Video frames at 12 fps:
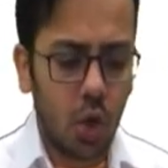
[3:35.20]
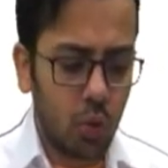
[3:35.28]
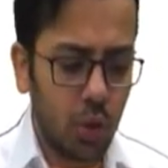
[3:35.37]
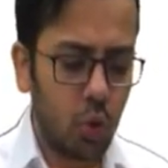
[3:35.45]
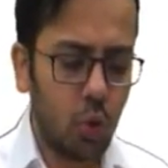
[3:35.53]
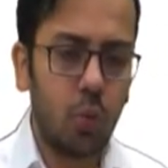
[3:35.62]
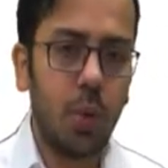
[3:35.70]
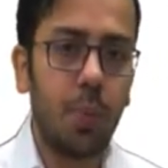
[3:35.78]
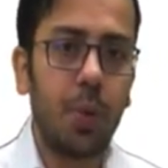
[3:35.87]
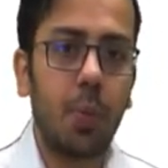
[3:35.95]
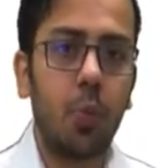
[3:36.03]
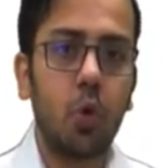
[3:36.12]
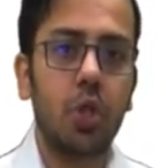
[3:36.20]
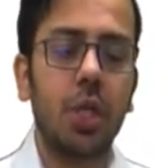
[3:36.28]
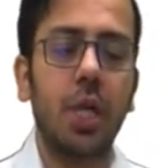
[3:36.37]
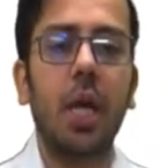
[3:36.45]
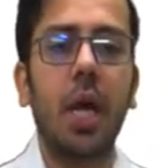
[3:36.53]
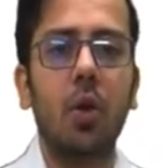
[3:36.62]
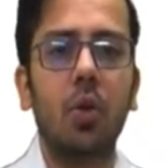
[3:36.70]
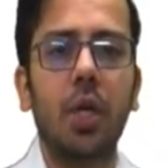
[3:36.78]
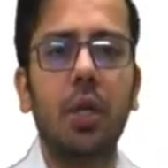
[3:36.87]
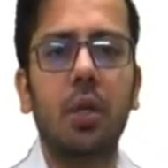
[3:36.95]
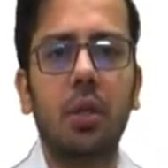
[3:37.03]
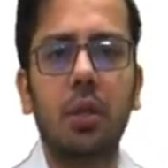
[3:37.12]
तो ये दोनों में प्रपोर्शनेट
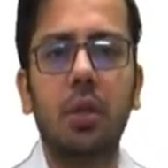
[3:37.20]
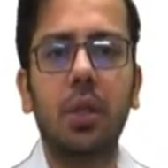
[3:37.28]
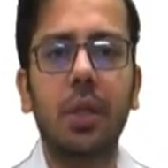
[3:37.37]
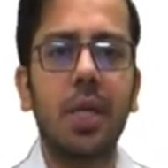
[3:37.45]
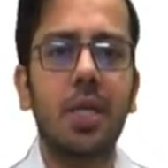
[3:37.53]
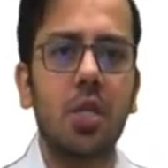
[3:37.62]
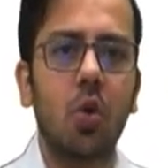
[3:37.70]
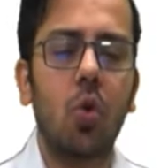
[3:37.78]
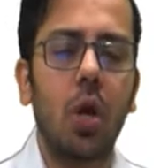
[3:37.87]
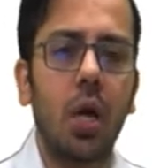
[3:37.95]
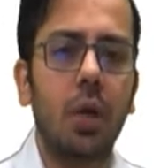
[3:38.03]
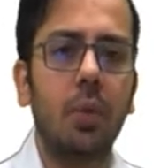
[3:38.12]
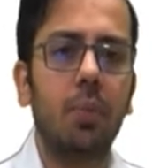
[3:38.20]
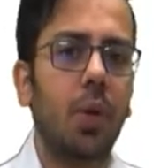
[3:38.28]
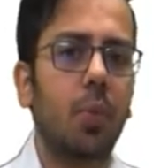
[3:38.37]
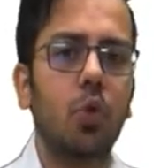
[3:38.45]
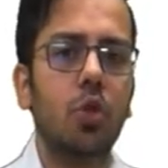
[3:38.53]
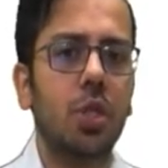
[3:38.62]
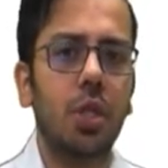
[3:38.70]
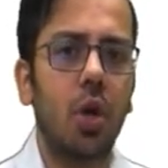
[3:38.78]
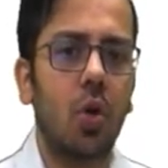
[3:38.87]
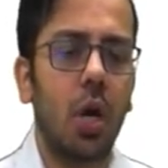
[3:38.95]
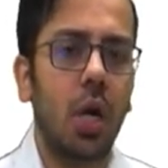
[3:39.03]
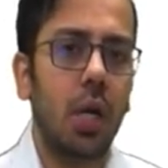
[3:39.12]
एलोकेट कैसे होगा प्रपोर्शन क्या
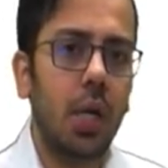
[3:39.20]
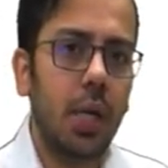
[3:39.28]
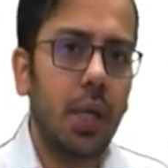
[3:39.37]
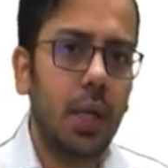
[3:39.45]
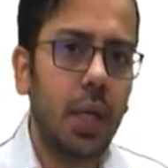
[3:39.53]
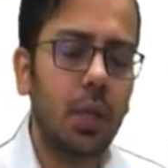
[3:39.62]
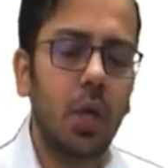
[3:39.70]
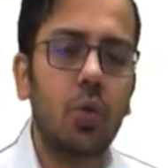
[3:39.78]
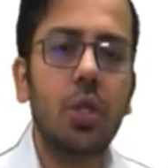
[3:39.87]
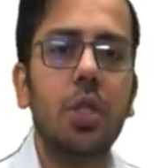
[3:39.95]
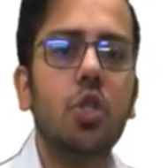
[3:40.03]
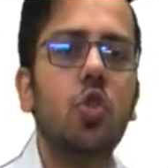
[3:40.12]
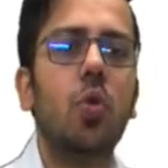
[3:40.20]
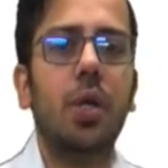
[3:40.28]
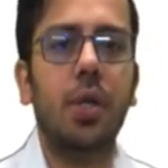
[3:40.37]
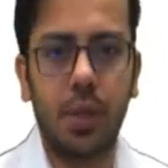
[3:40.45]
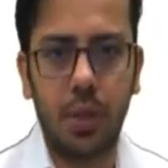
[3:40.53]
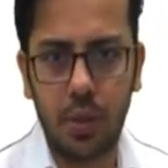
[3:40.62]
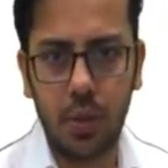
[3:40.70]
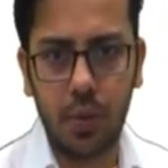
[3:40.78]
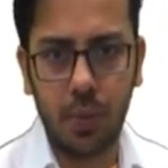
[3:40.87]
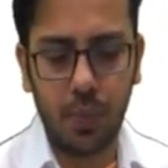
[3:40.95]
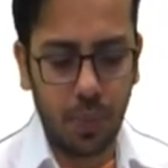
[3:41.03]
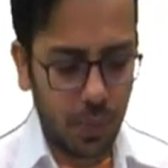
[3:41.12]
होगा टेन थाउजेंड इज टू हंड्रेड
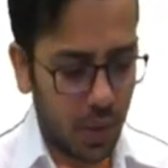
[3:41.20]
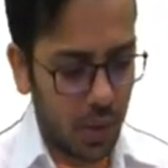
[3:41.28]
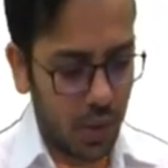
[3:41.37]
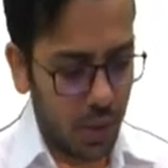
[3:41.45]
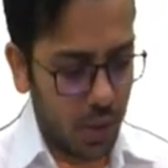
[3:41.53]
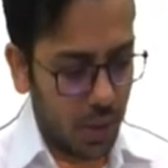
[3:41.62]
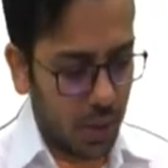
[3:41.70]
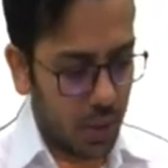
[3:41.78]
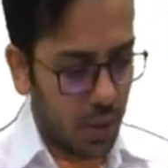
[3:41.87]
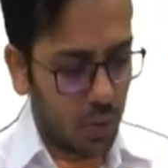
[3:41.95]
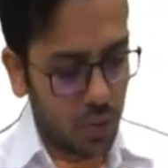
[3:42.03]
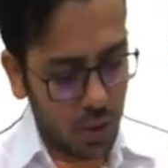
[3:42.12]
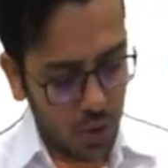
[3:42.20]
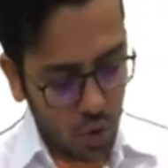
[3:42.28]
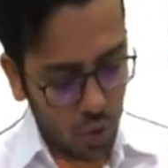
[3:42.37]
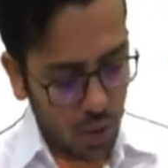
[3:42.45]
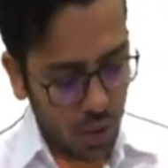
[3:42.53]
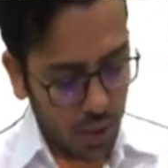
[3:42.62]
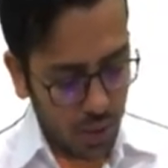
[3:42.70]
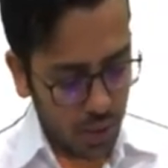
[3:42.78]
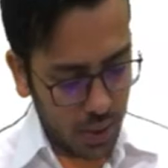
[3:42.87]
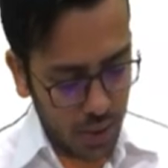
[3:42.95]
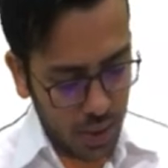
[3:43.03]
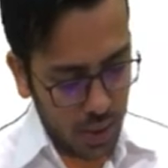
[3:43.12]
टेन थाउजेंड इज टू हंड्रेड
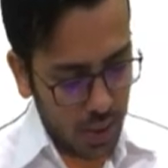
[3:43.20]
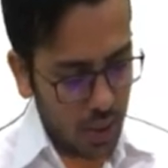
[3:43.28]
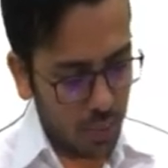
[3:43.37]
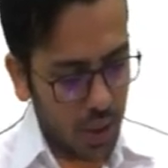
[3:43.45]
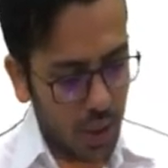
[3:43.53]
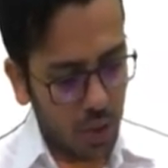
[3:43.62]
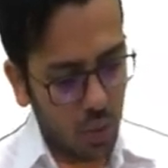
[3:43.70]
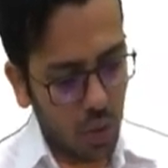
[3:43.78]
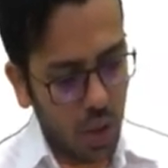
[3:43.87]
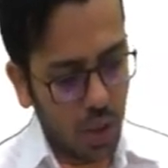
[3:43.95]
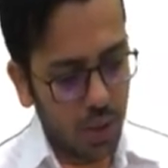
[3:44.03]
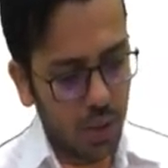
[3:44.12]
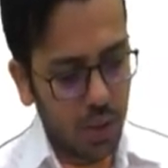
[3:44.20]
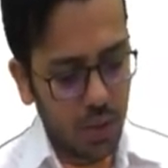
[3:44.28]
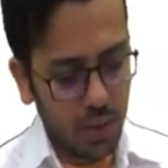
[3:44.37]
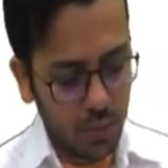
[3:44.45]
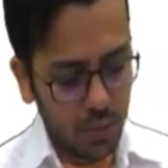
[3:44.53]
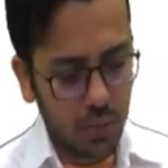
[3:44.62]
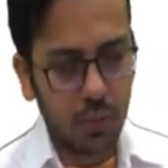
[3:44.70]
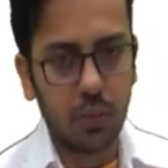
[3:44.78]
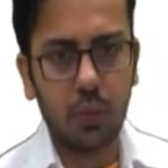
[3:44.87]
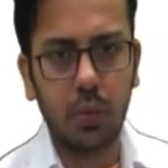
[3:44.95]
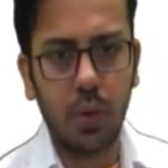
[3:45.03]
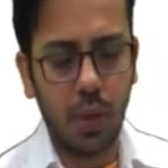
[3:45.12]
यानी मैं क्या लिखूंगा हंड्रेड
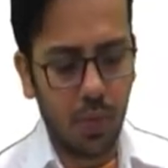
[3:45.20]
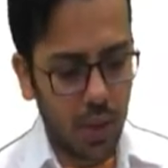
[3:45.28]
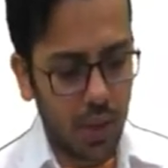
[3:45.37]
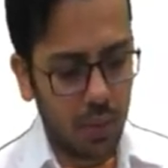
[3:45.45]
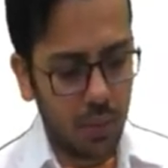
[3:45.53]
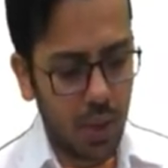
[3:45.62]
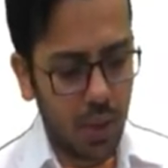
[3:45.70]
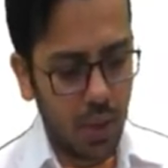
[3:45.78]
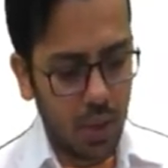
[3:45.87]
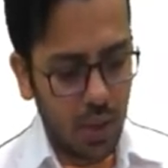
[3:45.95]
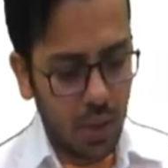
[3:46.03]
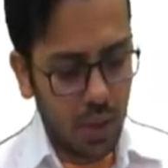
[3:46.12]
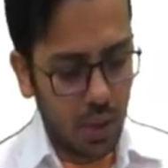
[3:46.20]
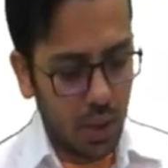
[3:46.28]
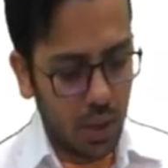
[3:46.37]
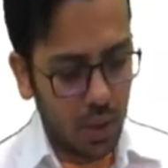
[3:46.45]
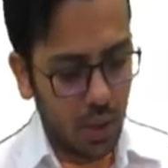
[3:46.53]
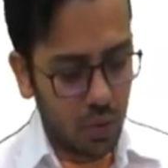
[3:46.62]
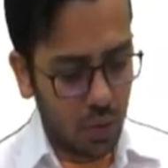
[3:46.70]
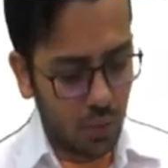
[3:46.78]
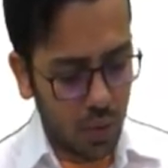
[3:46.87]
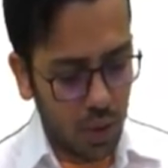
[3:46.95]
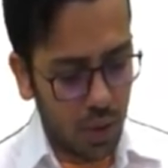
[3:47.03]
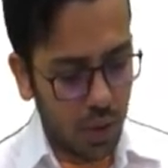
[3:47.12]
डिवाइडेड बाई टेन थाउजेंड
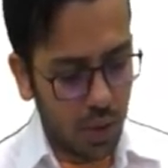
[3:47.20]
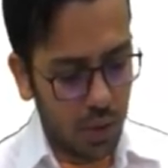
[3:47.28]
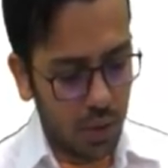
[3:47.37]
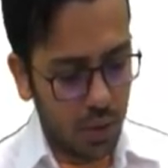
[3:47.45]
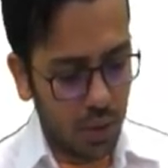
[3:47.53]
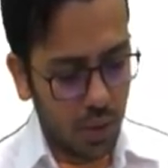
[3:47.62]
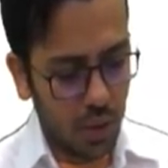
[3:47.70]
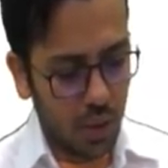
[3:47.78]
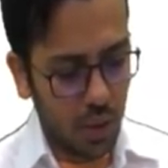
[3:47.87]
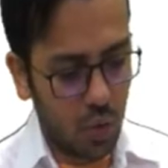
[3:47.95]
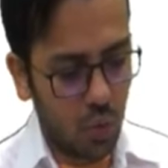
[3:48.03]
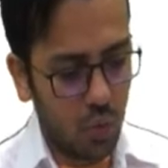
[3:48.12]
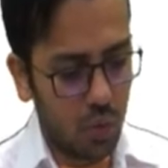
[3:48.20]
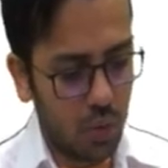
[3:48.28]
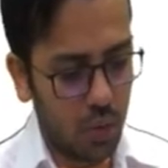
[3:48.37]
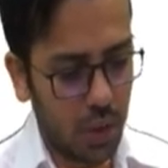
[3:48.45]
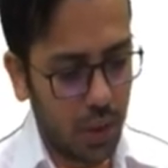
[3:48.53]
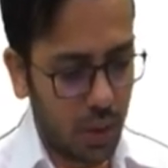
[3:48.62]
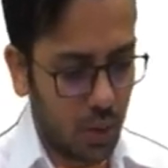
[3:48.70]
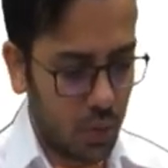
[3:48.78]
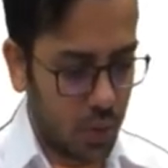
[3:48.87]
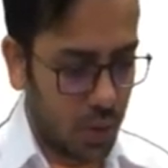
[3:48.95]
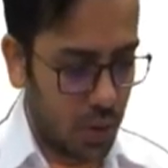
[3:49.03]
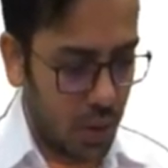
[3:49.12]
वन हंड्रेड इंटू टेन
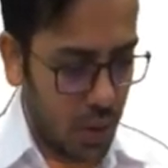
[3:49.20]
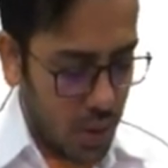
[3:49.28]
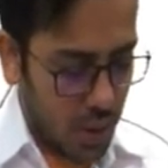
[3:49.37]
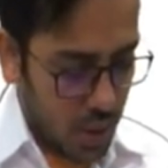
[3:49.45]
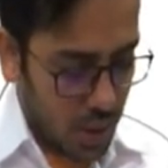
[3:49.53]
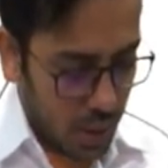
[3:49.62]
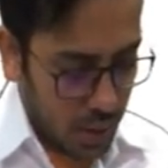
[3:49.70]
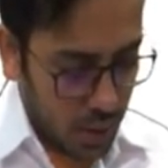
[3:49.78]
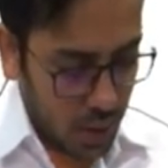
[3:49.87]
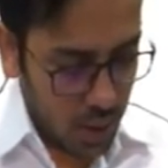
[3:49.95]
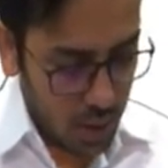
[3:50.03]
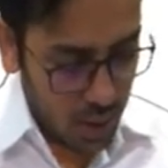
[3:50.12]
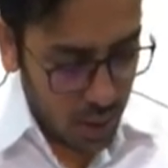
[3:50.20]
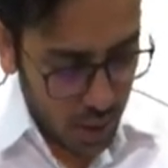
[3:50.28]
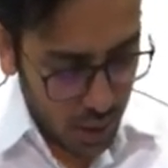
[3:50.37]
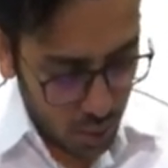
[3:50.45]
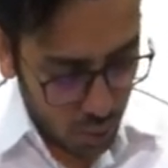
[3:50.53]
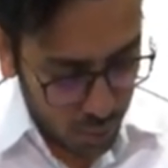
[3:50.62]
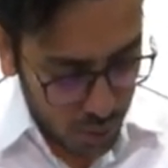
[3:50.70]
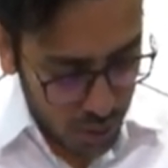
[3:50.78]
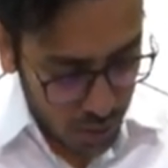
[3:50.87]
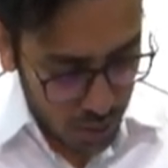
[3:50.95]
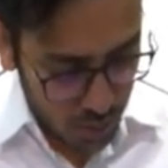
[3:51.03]
थाउजेंड नाइन्टी नाइन रुपीज़